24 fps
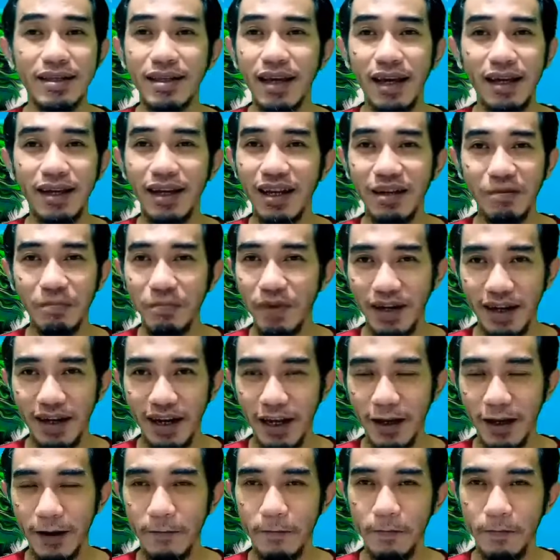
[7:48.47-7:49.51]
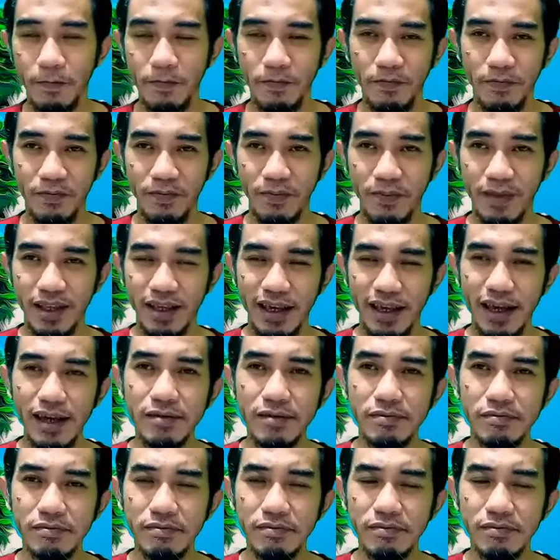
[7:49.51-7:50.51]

jangan pernah ya.